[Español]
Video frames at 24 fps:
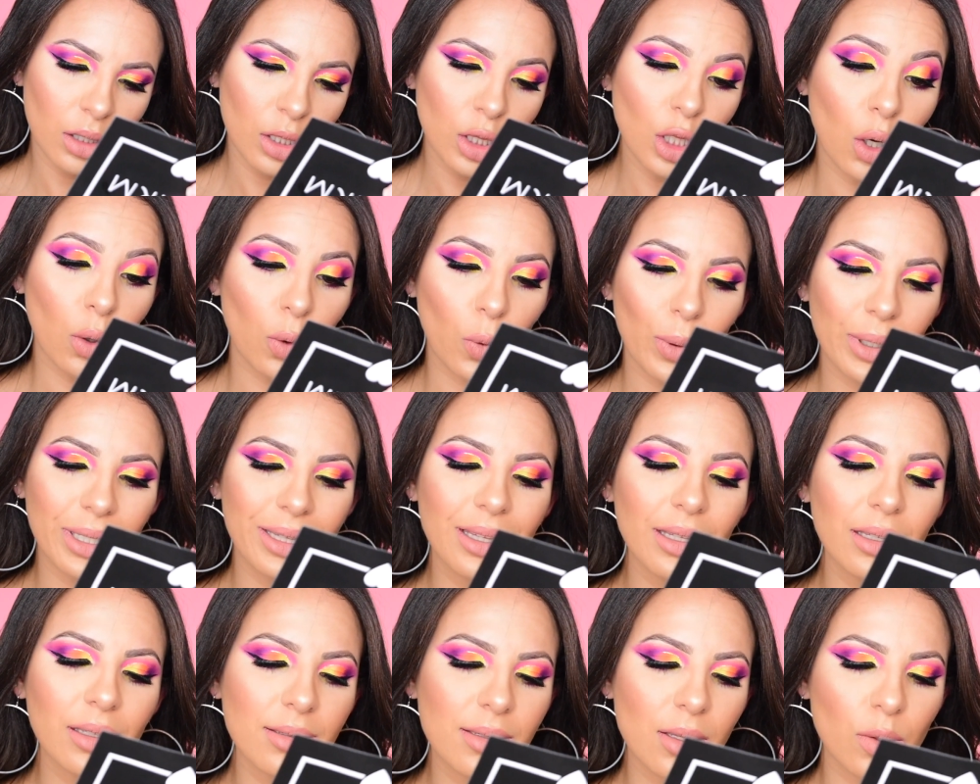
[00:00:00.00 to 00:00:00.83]
No,
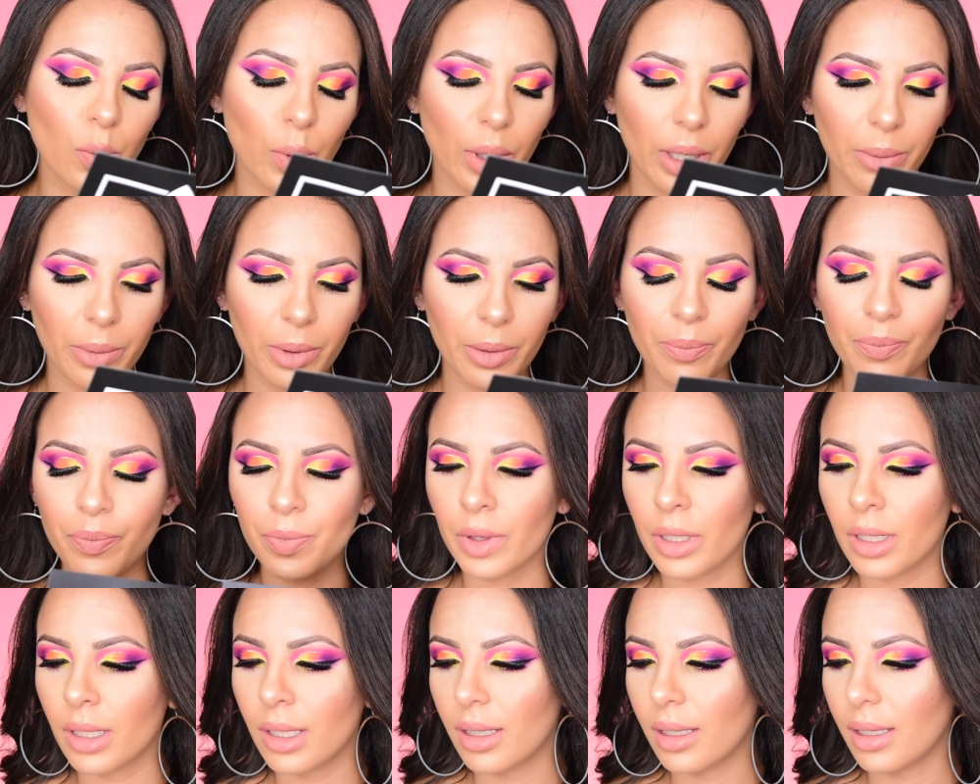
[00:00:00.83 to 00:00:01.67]
cuesta 19.
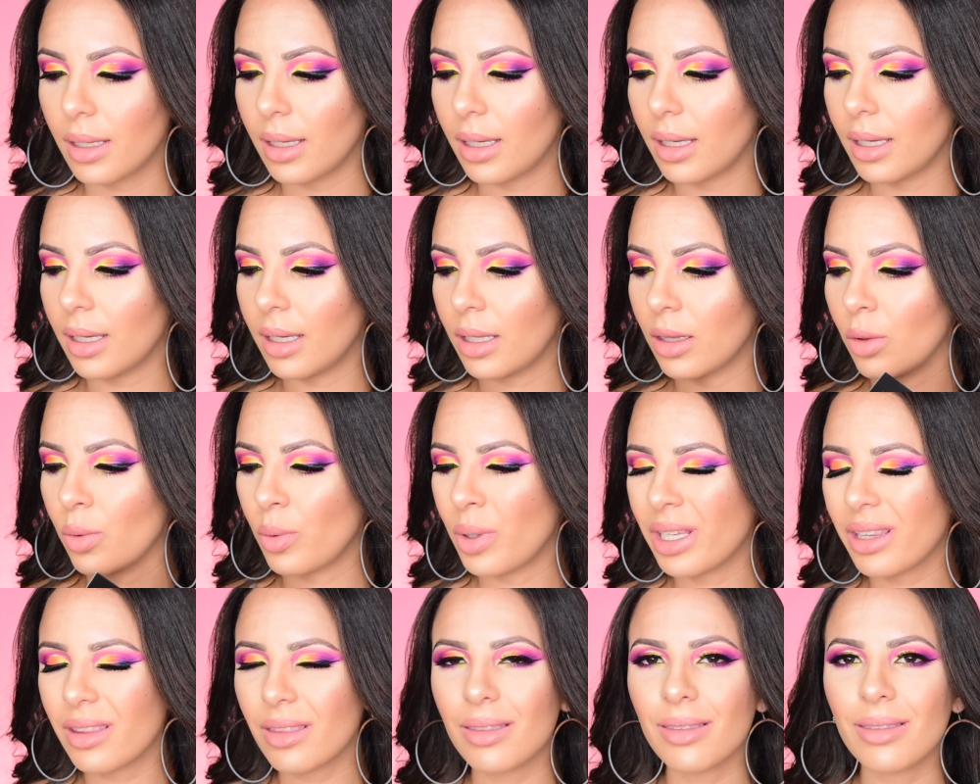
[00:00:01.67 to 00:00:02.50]
Eh,
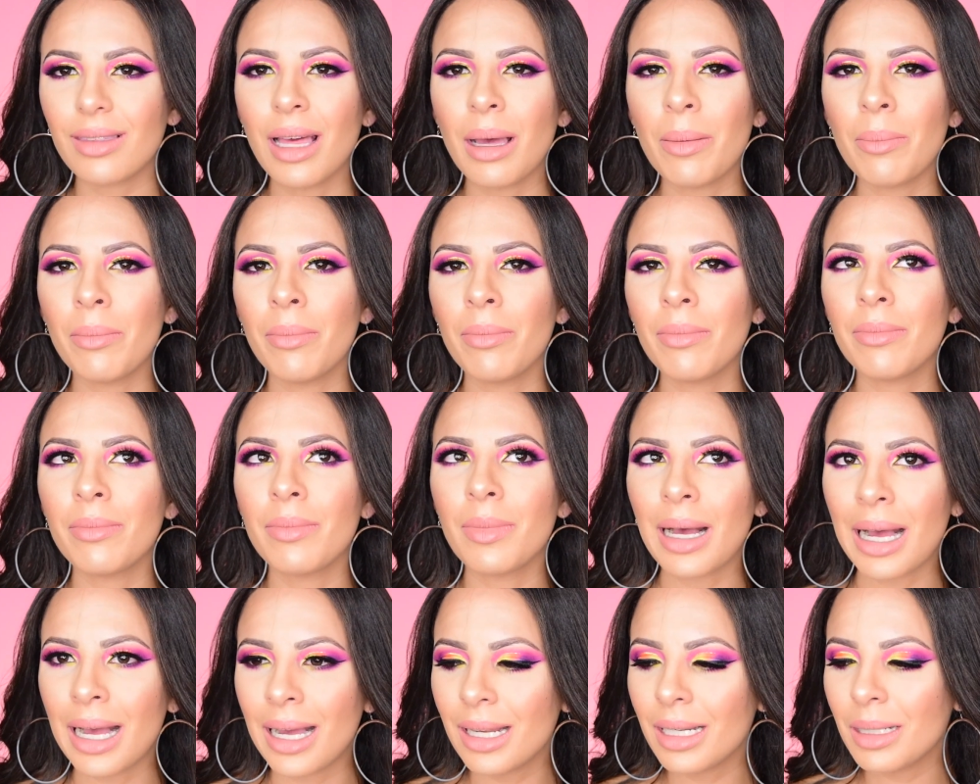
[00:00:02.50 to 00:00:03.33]
no está
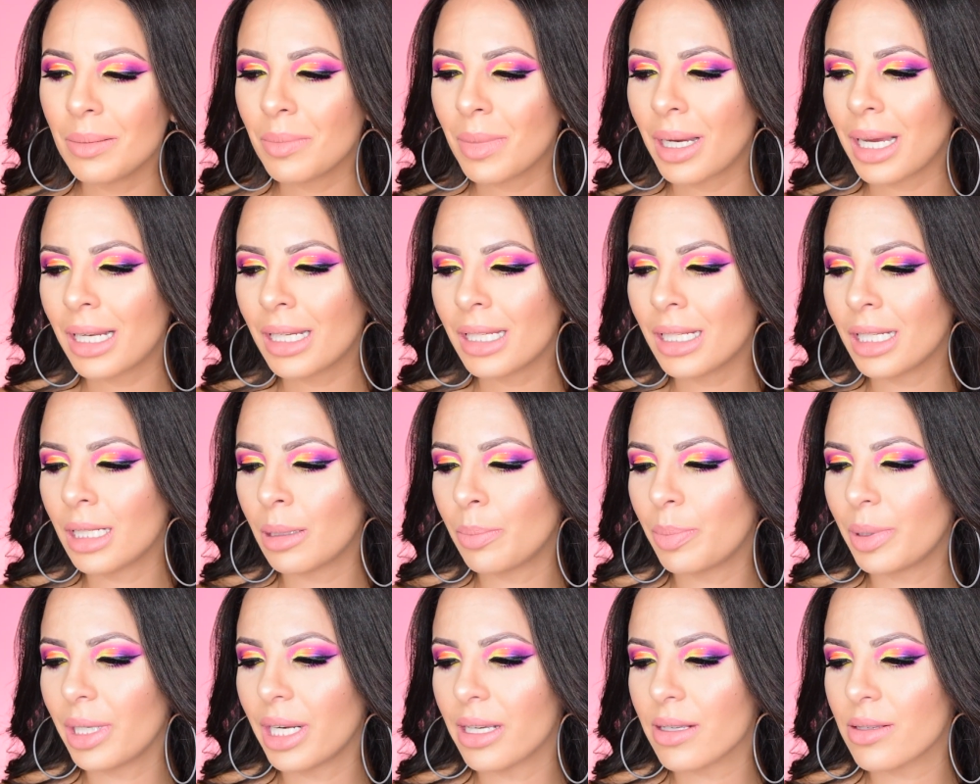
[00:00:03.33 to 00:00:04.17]
mal, mal
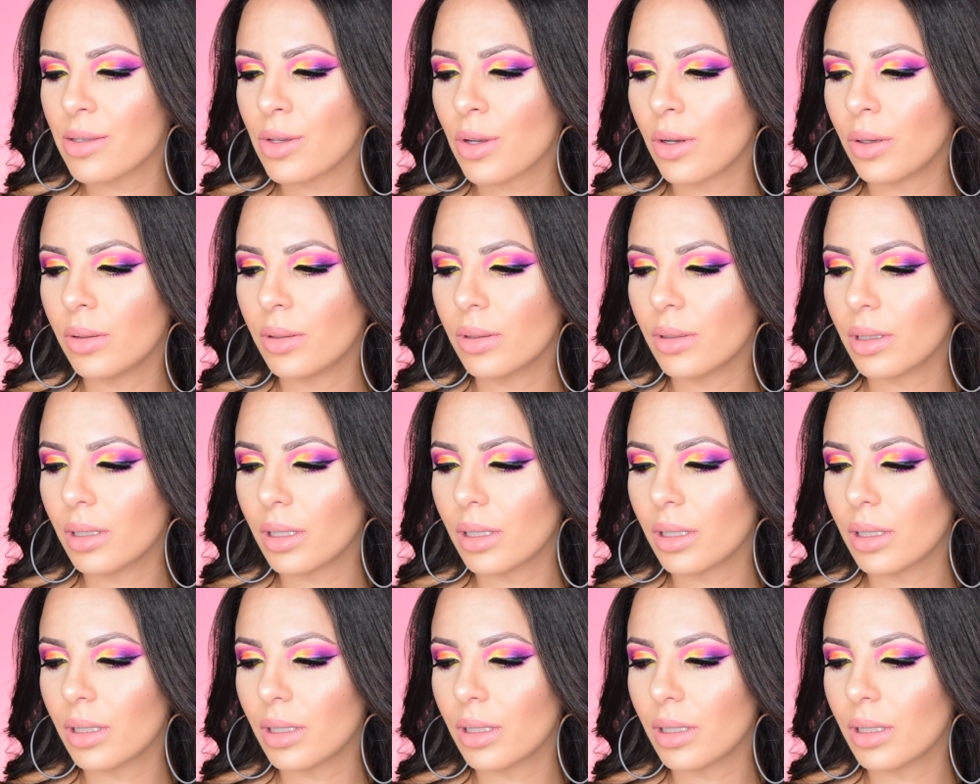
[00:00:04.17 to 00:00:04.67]
el precio.